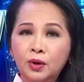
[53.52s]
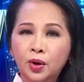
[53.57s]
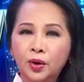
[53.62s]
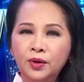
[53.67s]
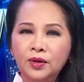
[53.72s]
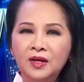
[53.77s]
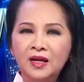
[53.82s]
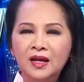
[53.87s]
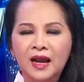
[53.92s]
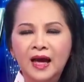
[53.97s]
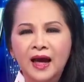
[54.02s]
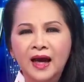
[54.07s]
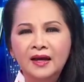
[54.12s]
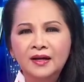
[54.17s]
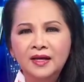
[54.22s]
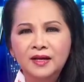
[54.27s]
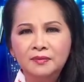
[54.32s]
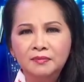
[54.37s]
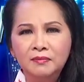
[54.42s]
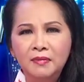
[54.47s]
đổi như là an
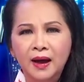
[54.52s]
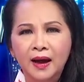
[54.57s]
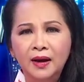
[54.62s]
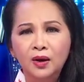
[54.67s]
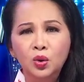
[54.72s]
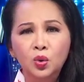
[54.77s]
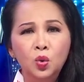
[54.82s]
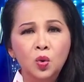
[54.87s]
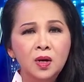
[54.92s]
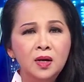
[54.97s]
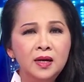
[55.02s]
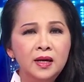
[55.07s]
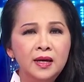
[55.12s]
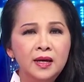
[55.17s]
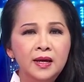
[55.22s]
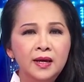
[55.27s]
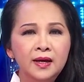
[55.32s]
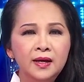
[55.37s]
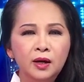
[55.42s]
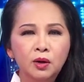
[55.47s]
ninh mạng, quân
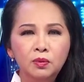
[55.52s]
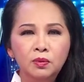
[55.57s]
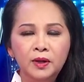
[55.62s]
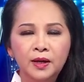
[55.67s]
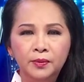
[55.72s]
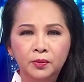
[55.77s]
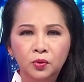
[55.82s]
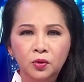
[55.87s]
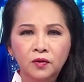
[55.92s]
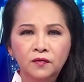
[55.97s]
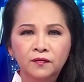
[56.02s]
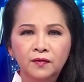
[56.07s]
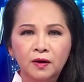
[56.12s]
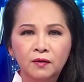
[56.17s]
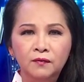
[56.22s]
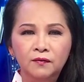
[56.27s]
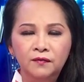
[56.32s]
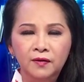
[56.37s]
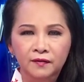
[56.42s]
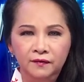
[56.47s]
y, công nghiệp quốc
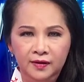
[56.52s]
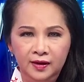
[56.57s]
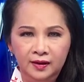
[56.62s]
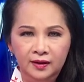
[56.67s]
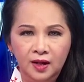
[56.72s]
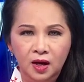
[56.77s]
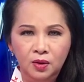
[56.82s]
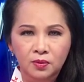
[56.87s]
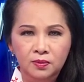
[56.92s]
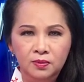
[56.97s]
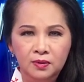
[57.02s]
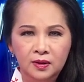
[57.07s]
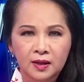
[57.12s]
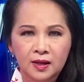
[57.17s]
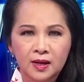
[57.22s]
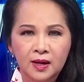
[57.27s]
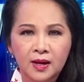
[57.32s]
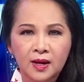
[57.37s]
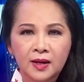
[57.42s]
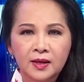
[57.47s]
phòng và viễn thông.
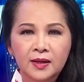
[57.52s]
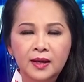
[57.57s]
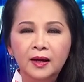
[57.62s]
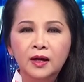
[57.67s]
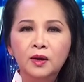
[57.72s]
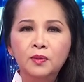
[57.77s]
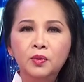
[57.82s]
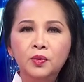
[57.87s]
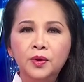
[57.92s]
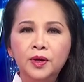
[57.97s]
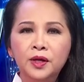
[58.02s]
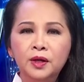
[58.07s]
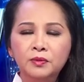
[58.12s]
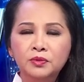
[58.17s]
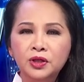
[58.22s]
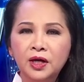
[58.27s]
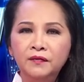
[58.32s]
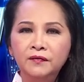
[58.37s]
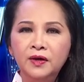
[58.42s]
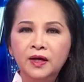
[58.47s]
Nhà cầm quyền Cộng
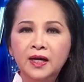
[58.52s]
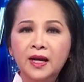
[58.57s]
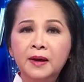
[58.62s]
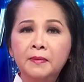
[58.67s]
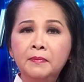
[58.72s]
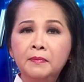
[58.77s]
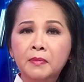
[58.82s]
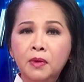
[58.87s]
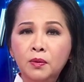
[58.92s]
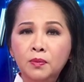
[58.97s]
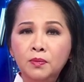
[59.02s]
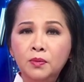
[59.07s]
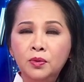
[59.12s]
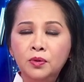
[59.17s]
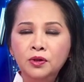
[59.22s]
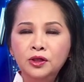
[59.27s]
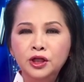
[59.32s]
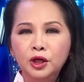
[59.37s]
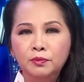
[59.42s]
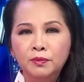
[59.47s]
sản Việt Nam mong
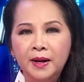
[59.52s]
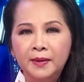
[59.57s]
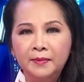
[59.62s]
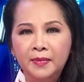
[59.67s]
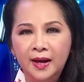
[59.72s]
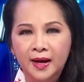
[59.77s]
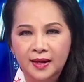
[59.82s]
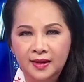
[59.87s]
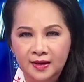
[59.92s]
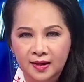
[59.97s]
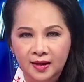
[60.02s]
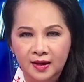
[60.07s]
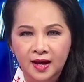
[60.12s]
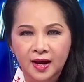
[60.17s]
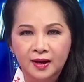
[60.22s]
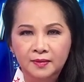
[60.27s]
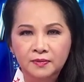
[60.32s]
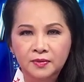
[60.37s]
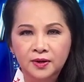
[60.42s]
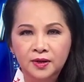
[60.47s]
muốn trong năm
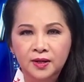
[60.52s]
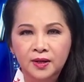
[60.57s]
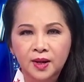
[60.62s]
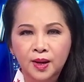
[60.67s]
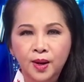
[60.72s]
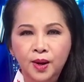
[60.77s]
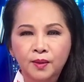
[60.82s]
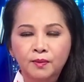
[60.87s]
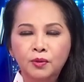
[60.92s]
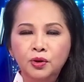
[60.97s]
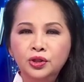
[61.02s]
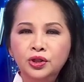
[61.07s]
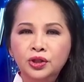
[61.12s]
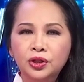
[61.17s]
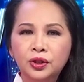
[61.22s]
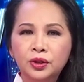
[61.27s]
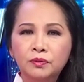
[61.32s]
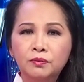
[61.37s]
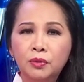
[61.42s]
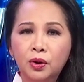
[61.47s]
2020, Bộ
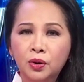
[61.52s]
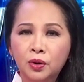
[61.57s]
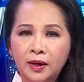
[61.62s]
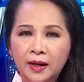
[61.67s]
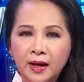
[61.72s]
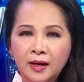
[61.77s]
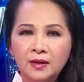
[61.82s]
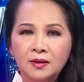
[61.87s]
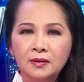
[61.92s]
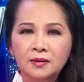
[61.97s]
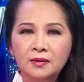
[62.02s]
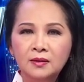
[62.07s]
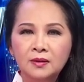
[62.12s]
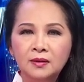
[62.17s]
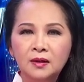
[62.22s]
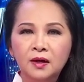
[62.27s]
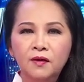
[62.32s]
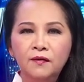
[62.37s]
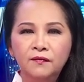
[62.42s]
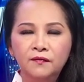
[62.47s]
trưởng Bộ các lực
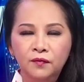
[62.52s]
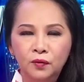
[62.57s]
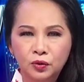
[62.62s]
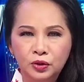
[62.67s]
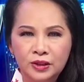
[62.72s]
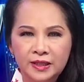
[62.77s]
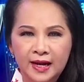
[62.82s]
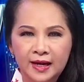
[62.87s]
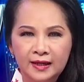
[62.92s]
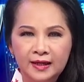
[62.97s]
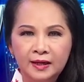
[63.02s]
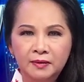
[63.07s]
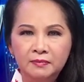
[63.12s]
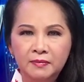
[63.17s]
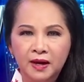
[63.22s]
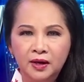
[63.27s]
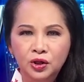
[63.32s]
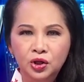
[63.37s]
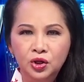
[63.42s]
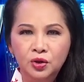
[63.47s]
lượng vũ trang cách
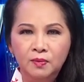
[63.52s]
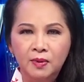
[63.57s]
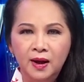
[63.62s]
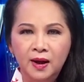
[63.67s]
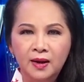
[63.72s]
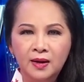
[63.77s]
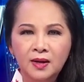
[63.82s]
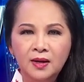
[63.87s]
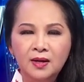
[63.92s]
mạng Cuba